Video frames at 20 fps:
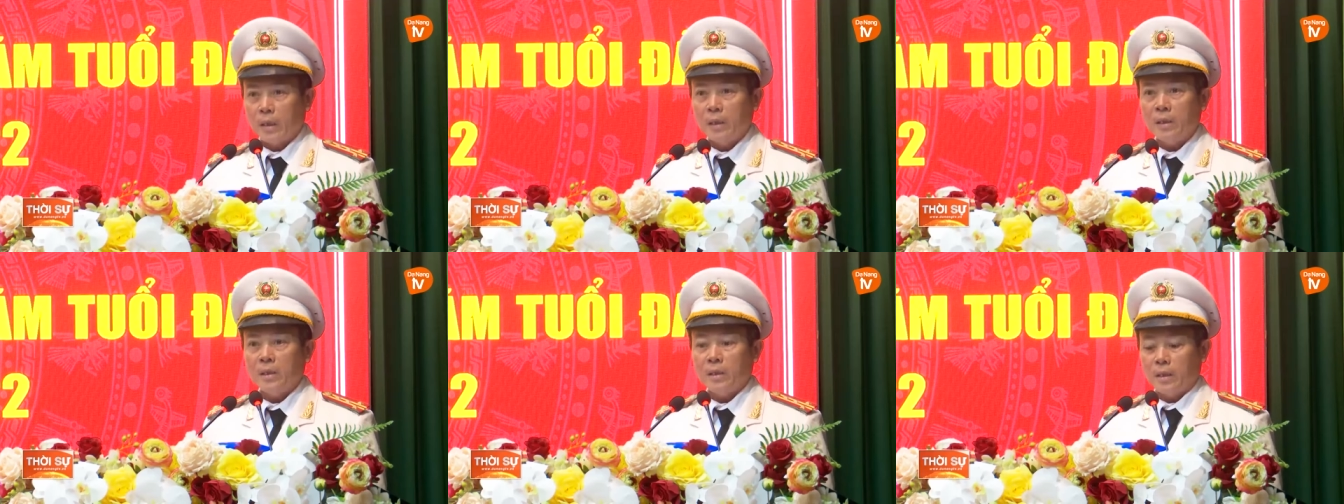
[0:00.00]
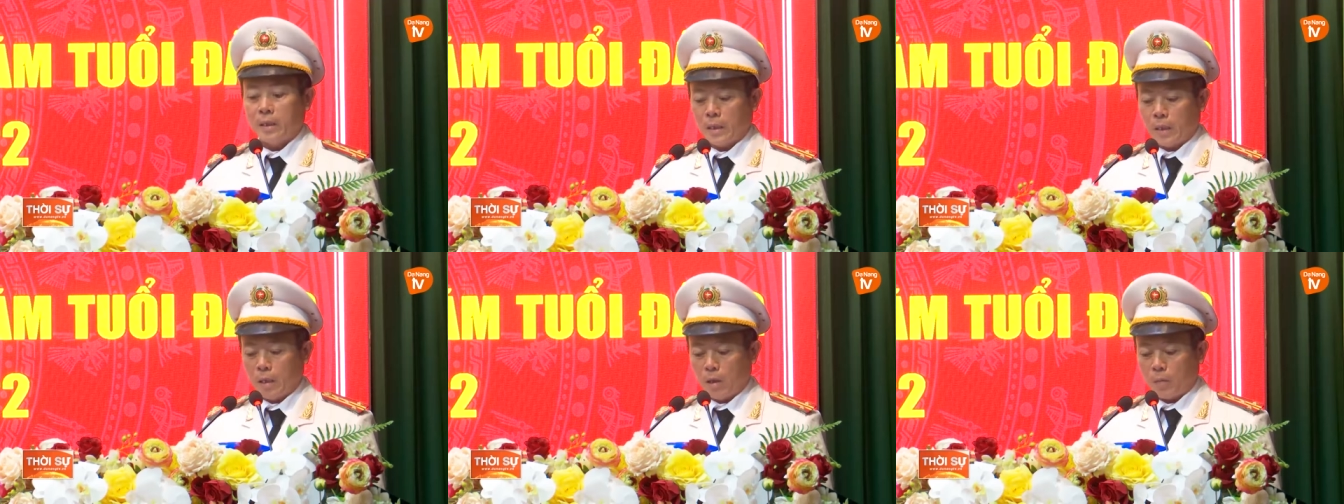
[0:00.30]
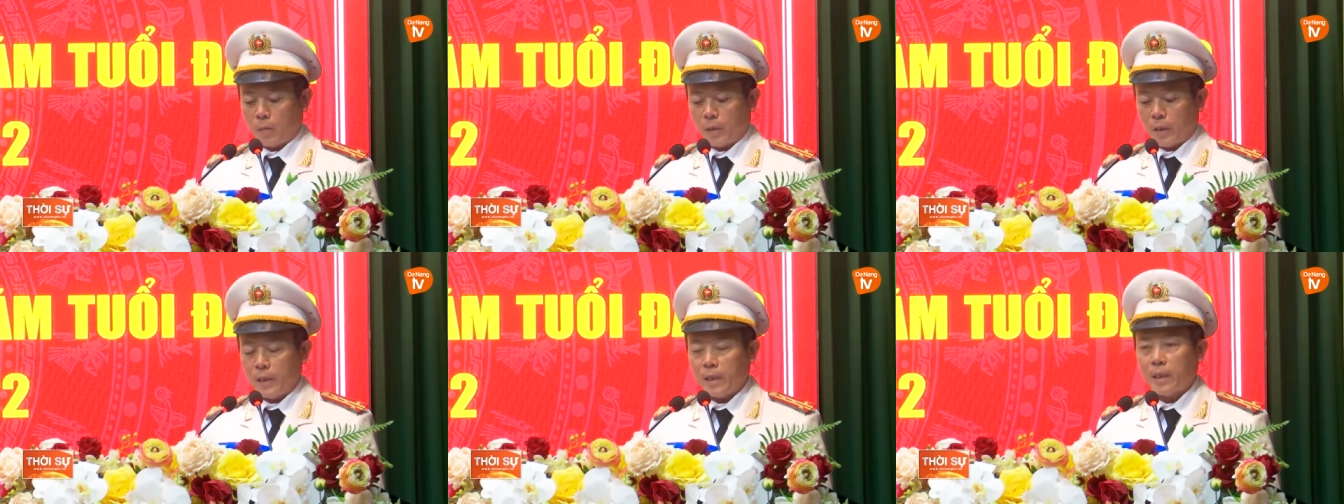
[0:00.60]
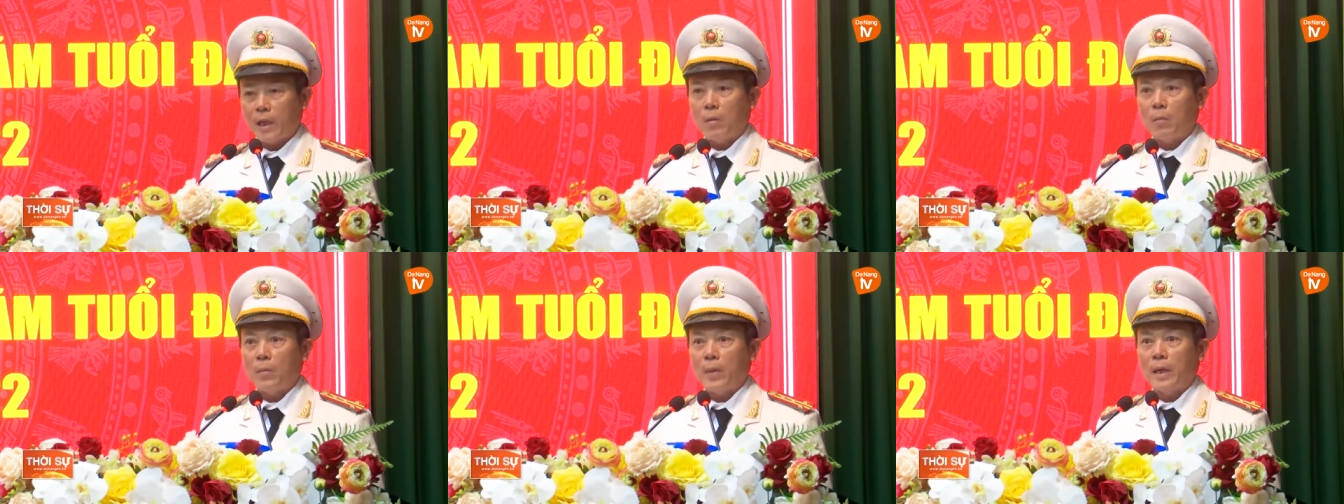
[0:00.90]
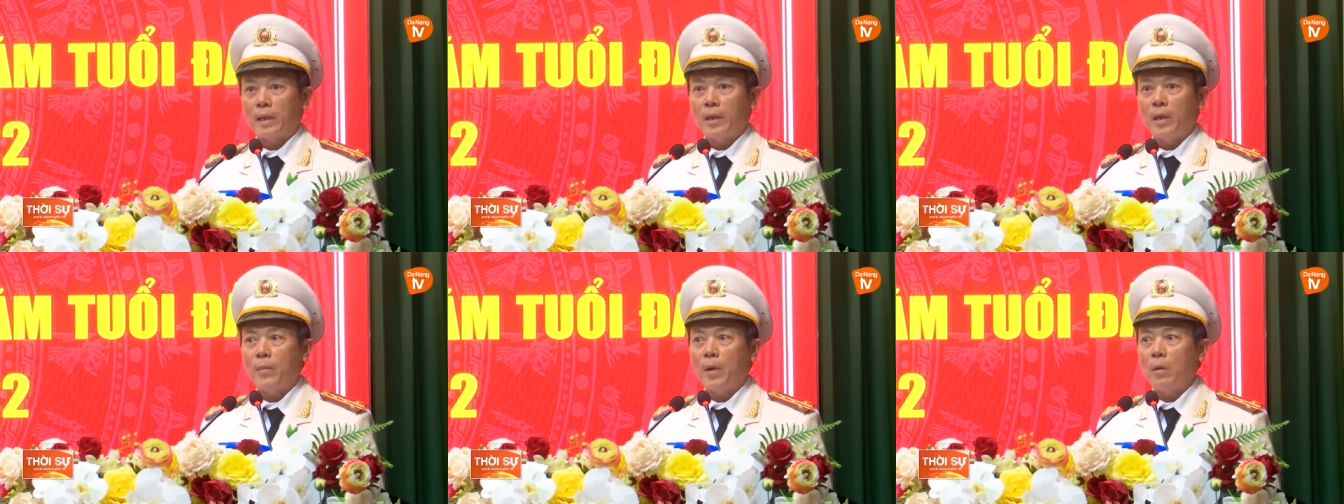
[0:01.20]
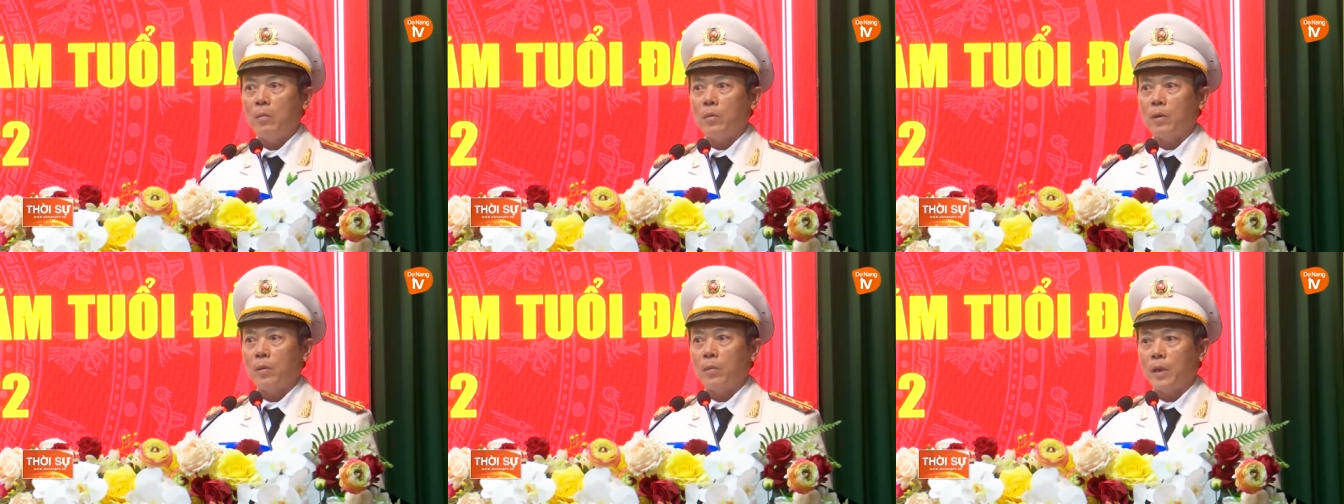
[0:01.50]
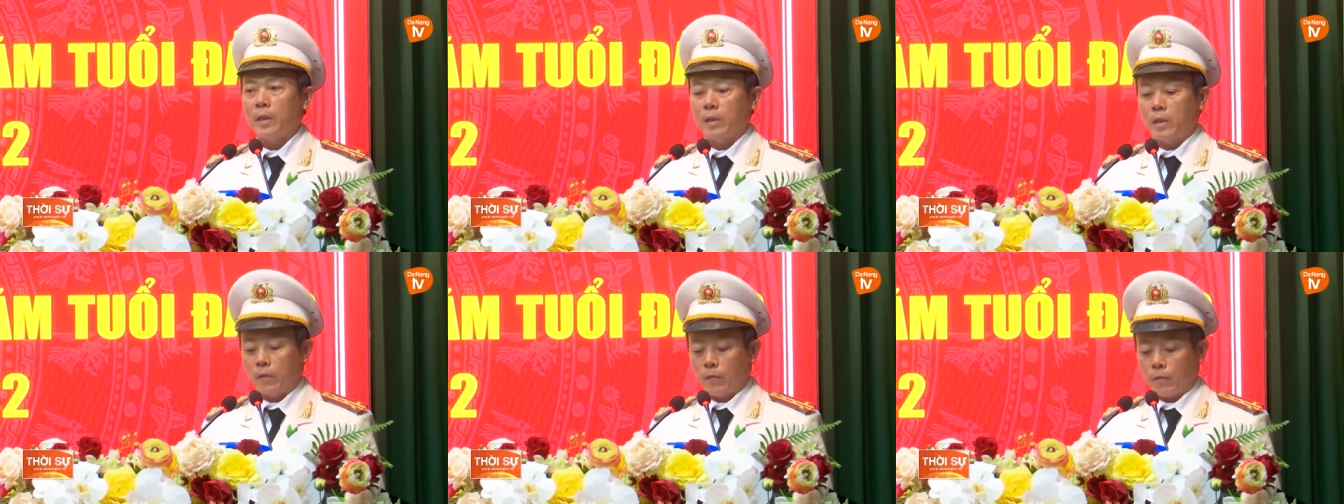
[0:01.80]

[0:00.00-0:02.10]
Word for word: và nhân dân. Đảng bộ Công an thành